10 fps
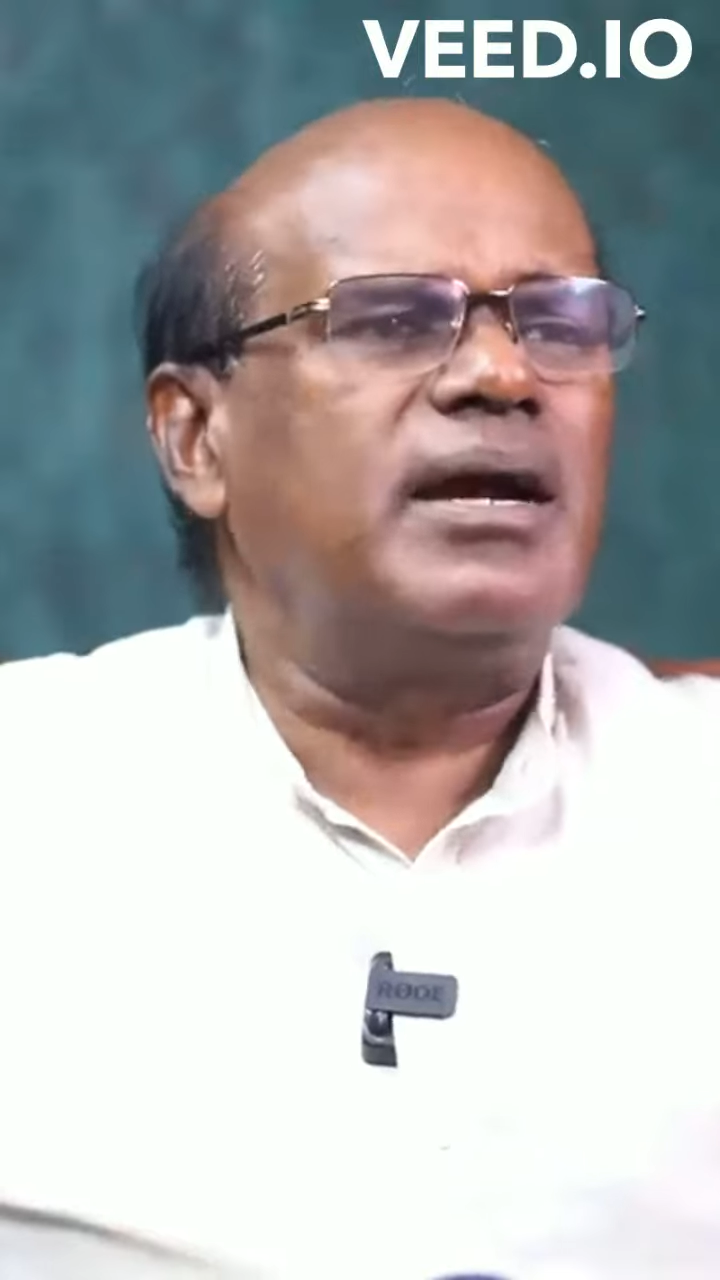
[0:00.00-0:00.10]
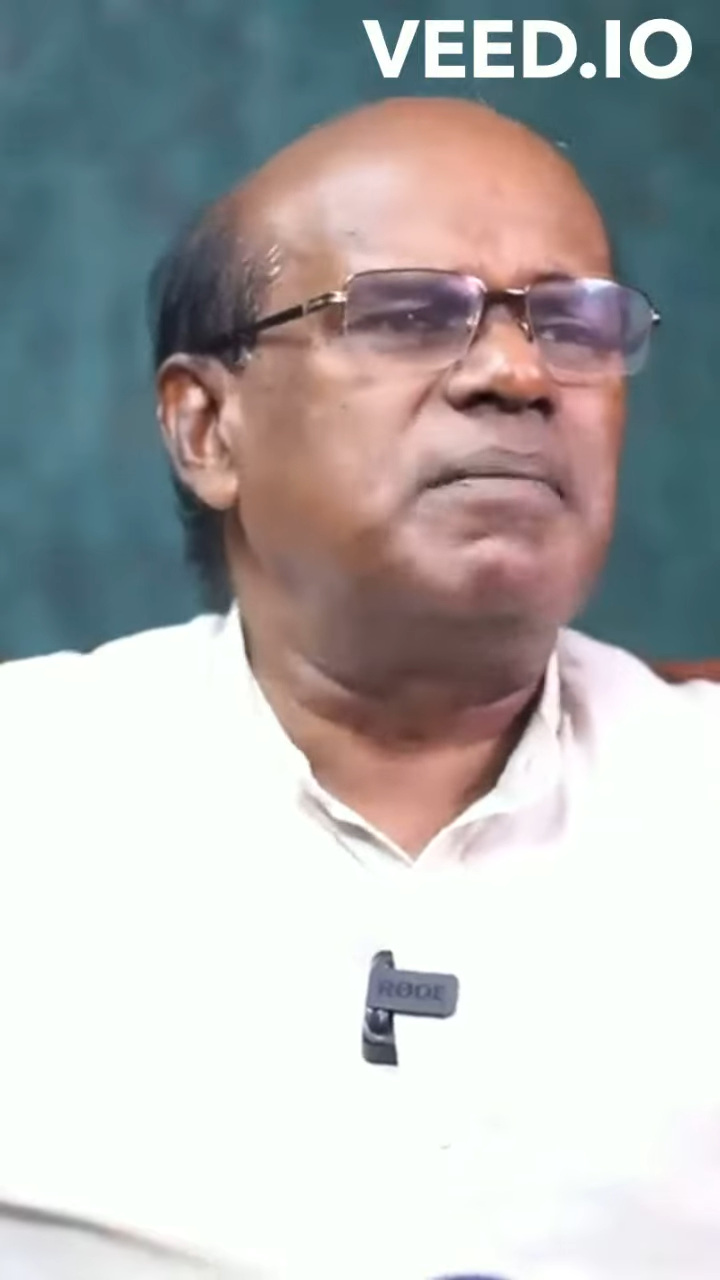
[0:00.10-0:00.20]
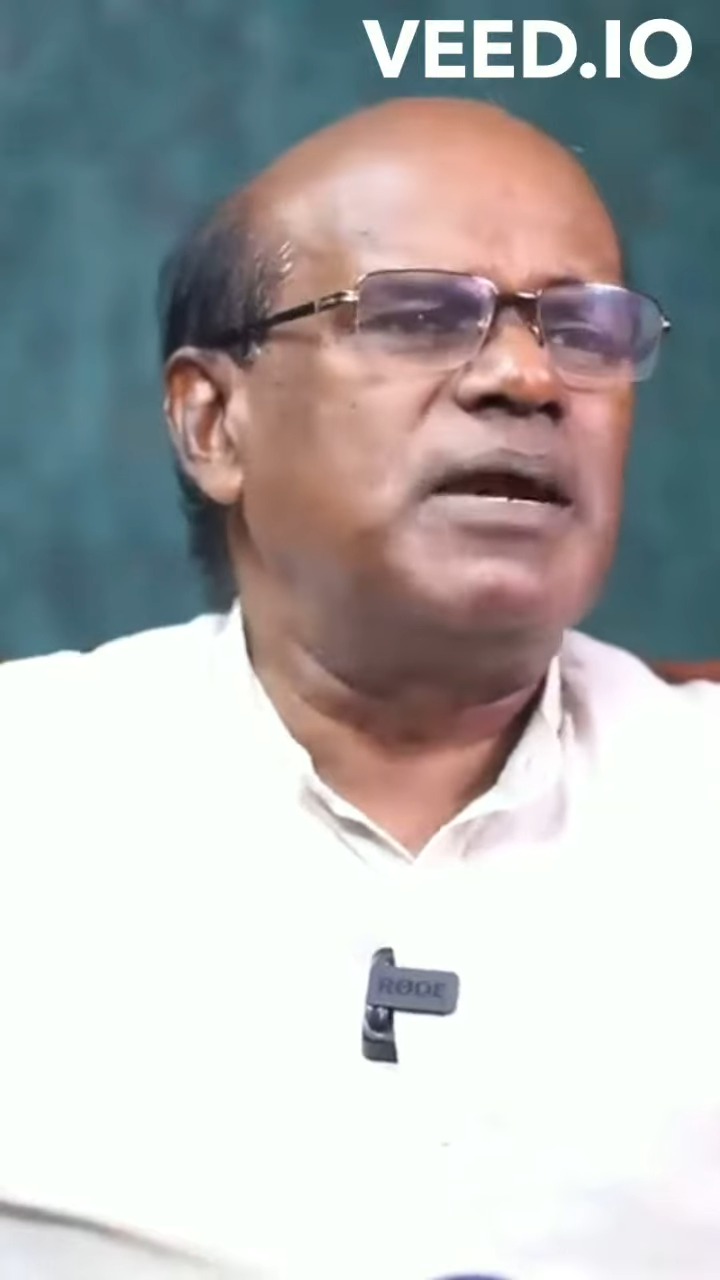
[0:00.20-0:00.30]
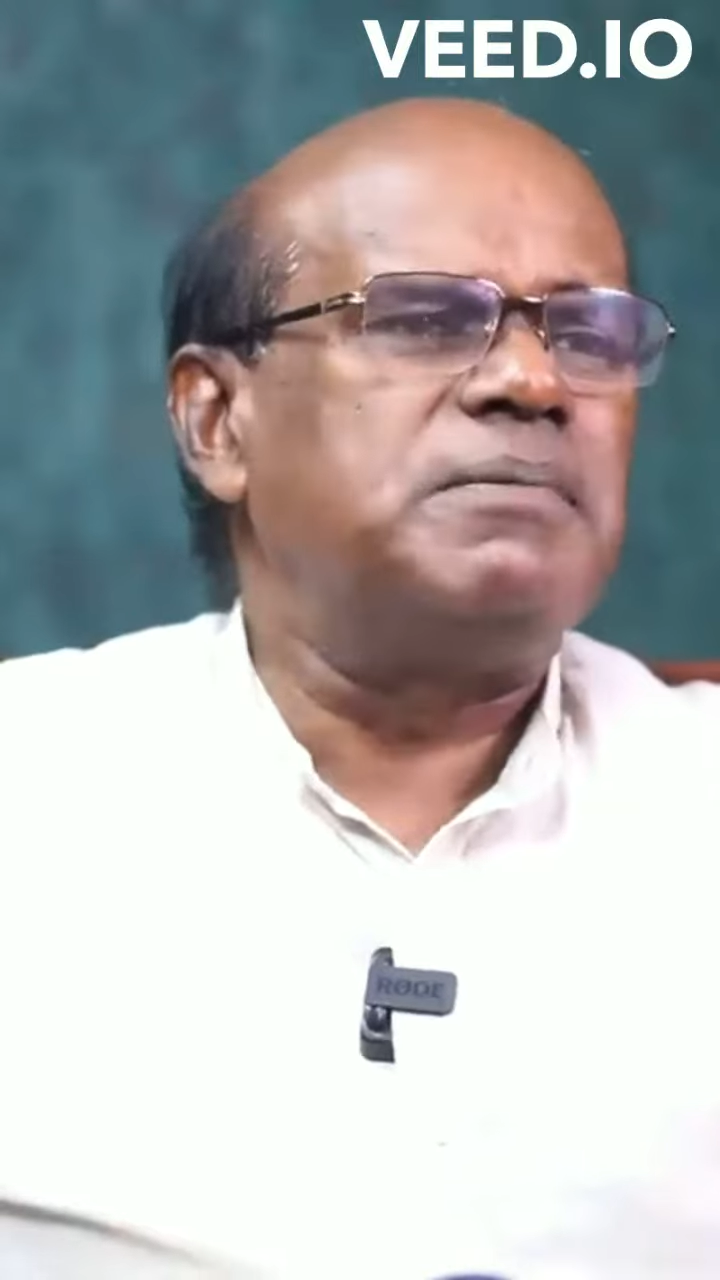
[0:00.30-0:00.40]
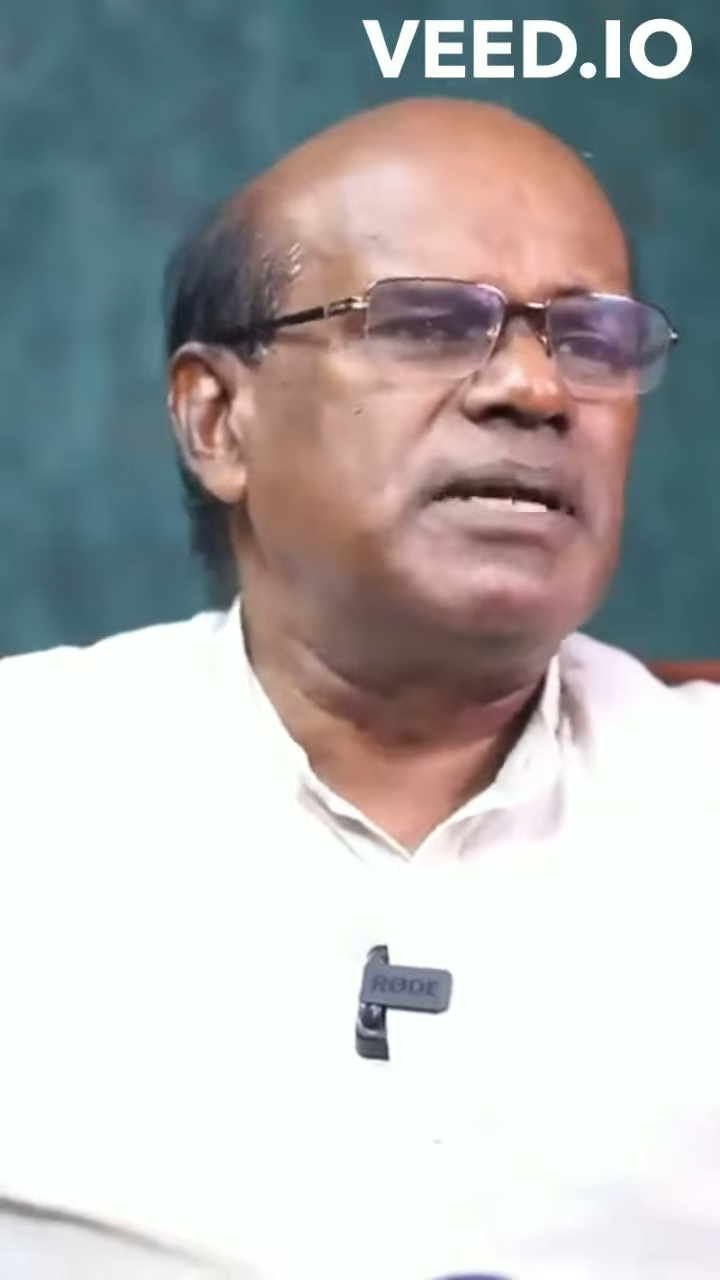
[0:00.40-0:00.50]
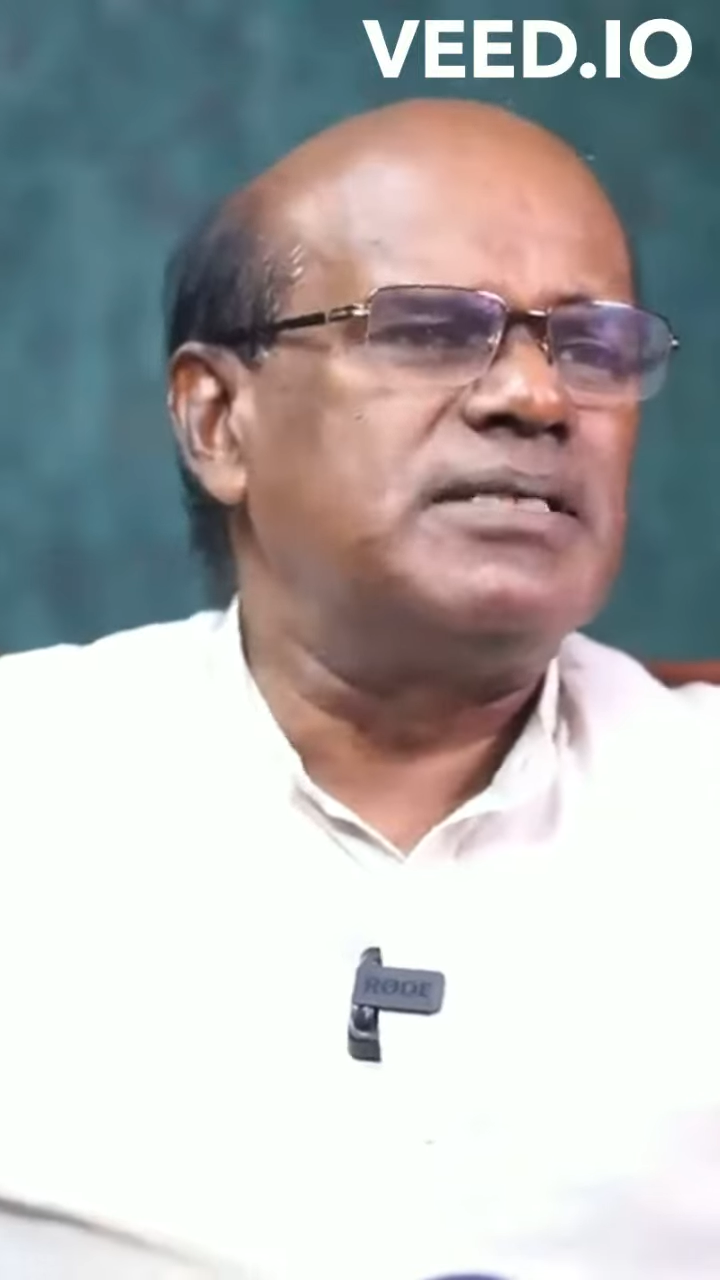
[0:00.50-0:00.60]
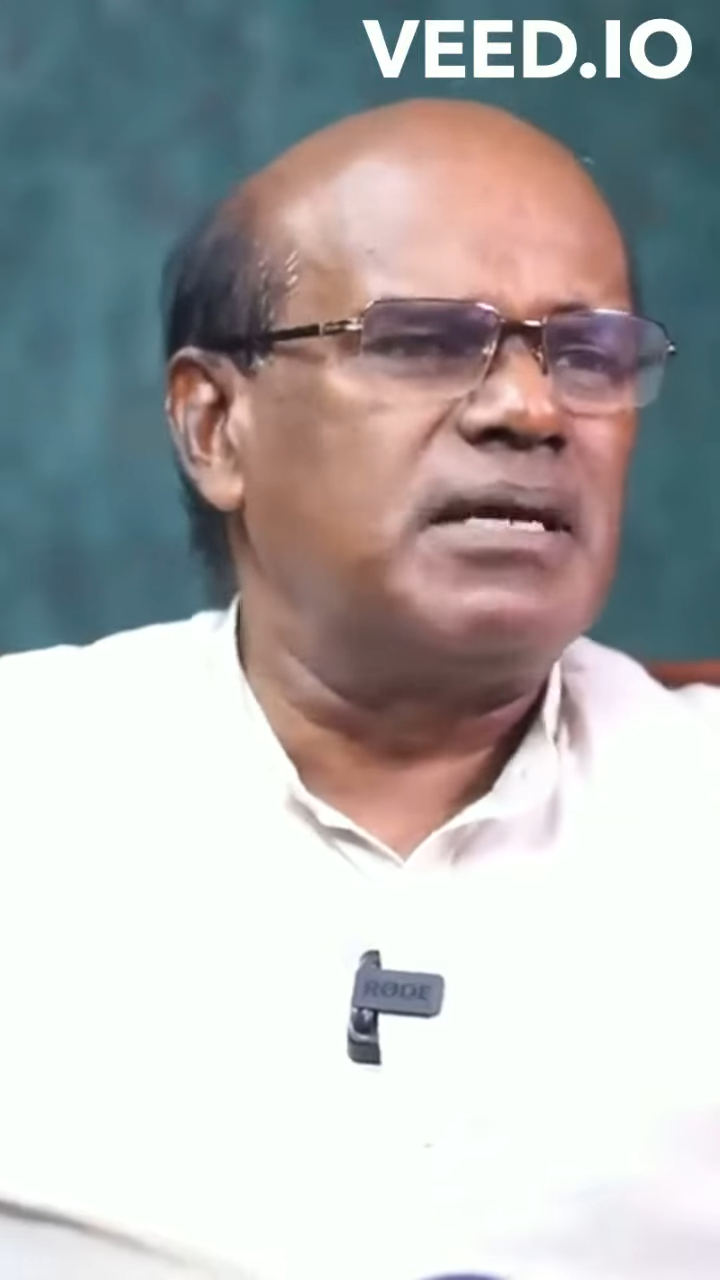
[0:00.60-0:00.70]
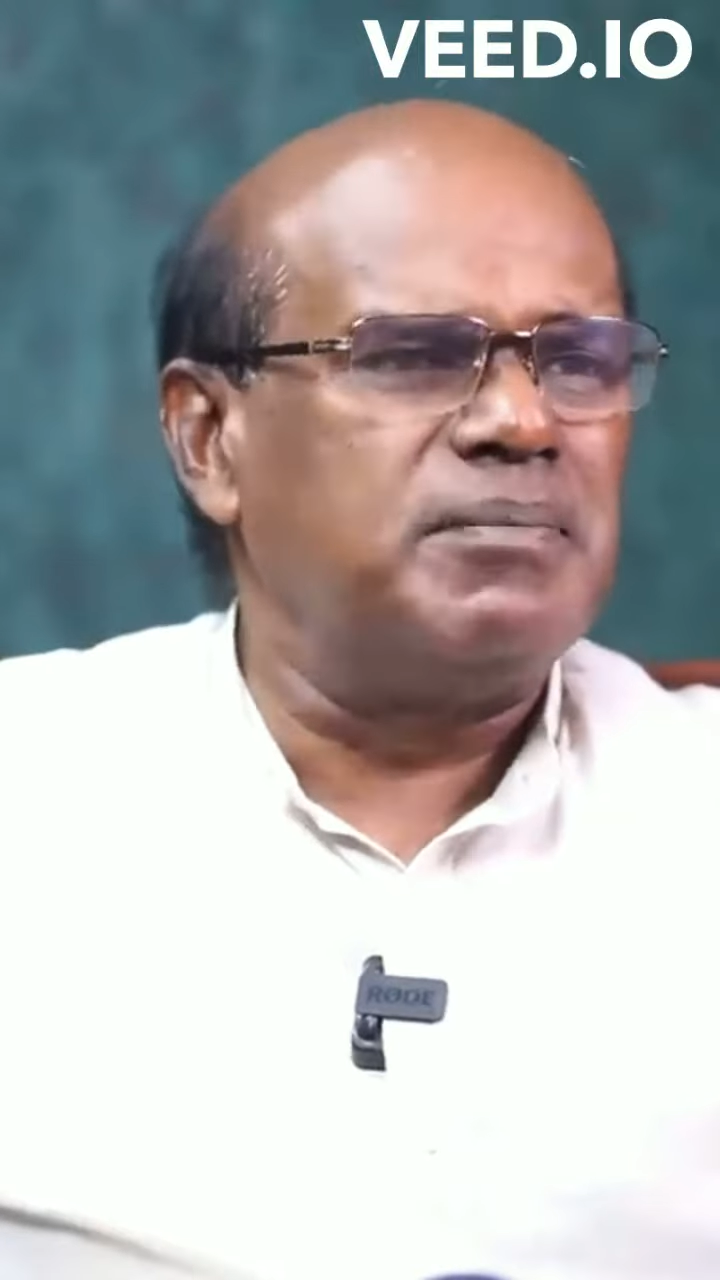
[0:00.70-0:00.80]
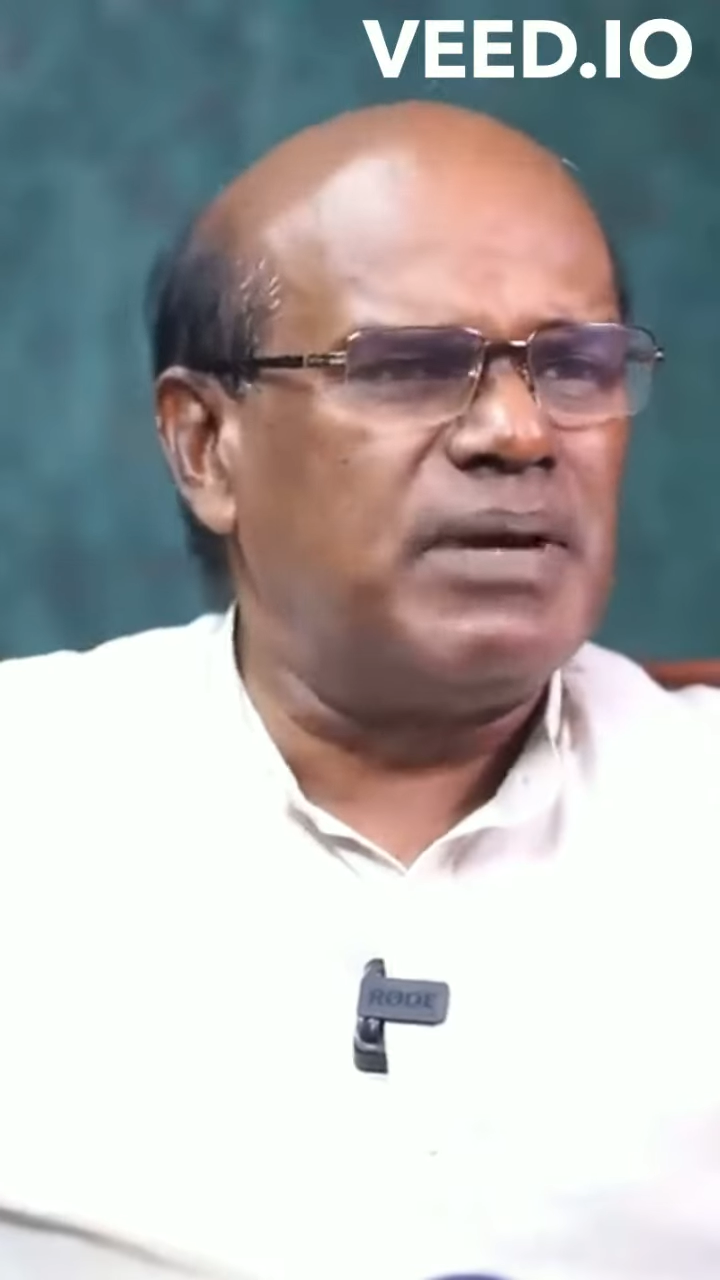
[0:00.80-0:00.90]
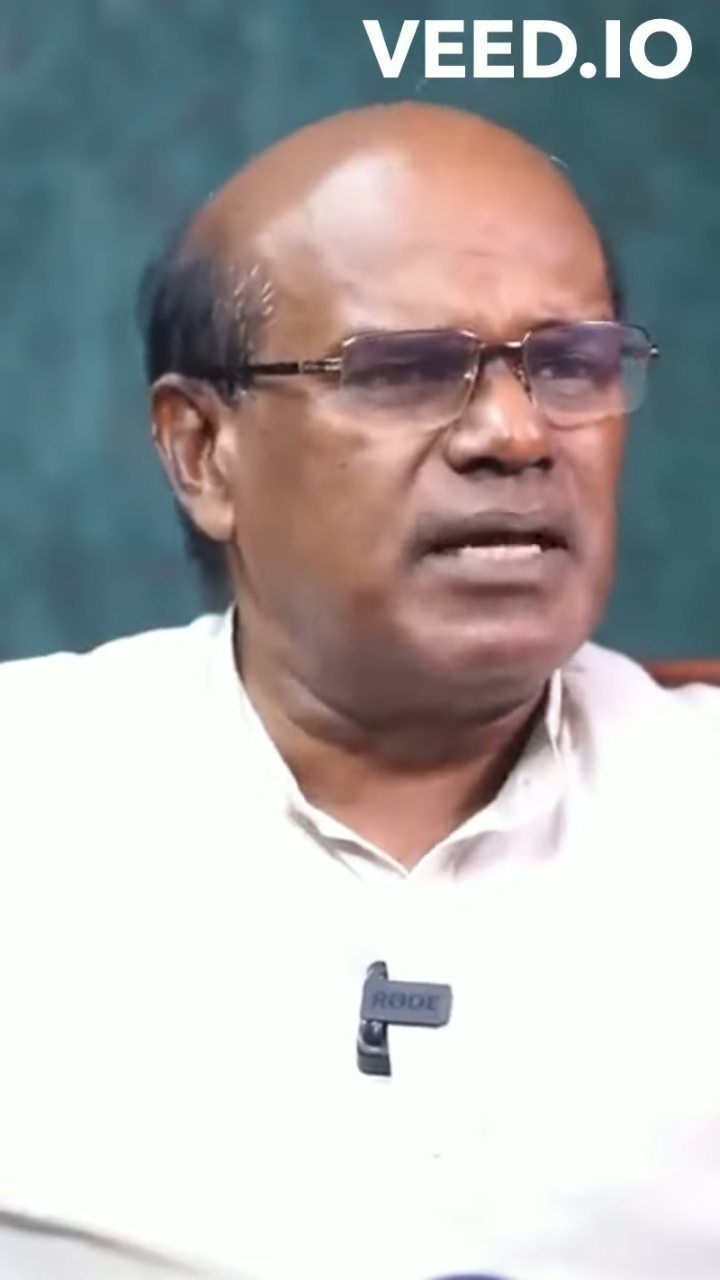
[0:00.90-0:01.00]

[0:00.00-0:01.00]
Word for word: எடப்பாடி பழனிசாமி